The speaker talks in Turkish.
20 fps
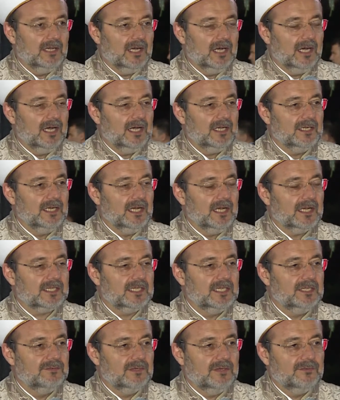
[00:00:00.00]

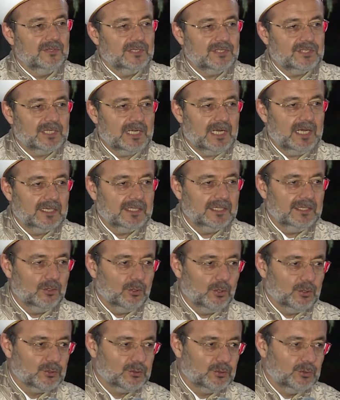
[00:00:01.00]
Ahlaki ve vicdani
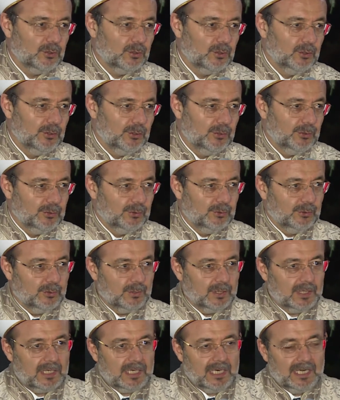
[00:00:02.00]
özgürlüğünü
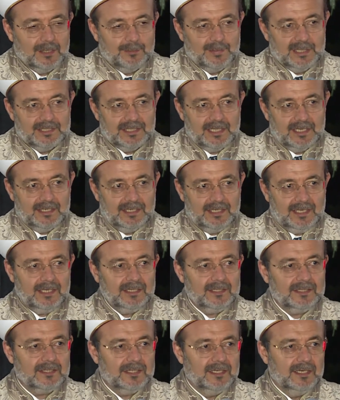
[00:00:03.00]

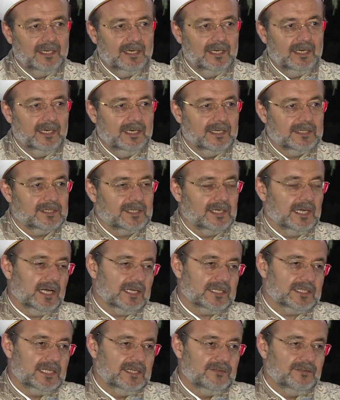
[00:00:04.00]
kaybedenler
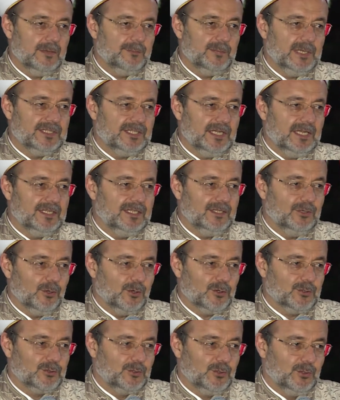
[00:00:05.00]
siyasi ve medeni
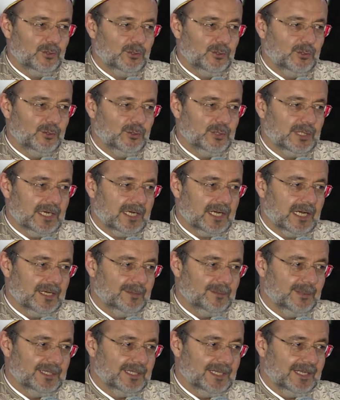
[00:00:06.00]
özgürlüğünü de
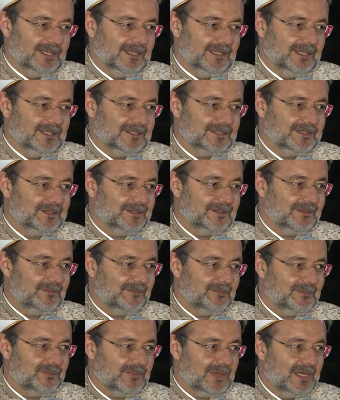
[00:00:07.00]
kaybederler.
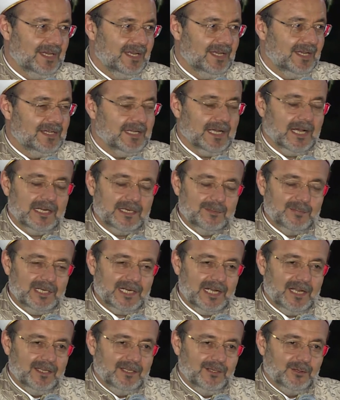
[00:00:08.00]
Yani bir
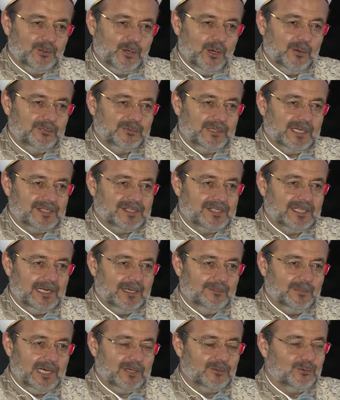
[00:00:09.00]
anlık öfkesine
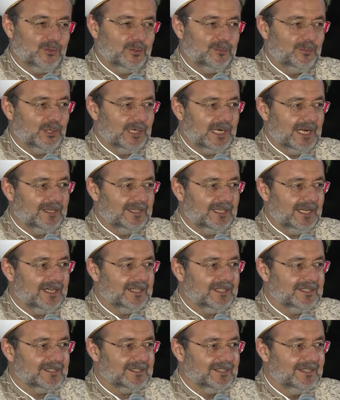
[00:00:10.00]
mahkum
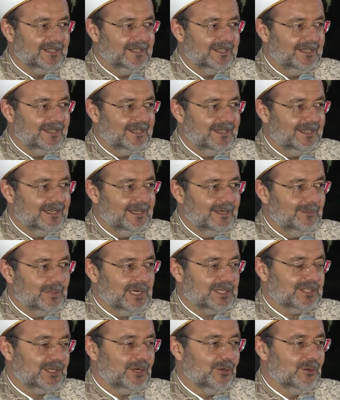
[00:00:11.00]
olanlar
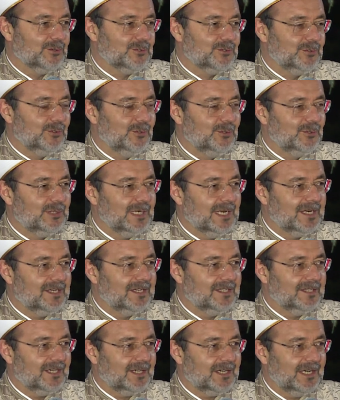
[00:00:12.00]
başka
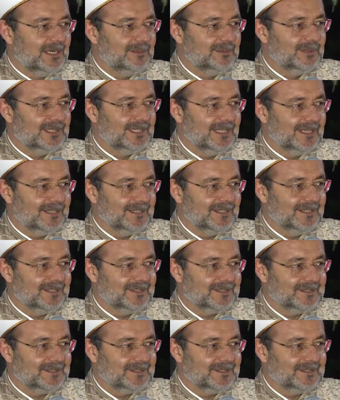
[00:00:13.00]
özgürlüklerini de kaybederler.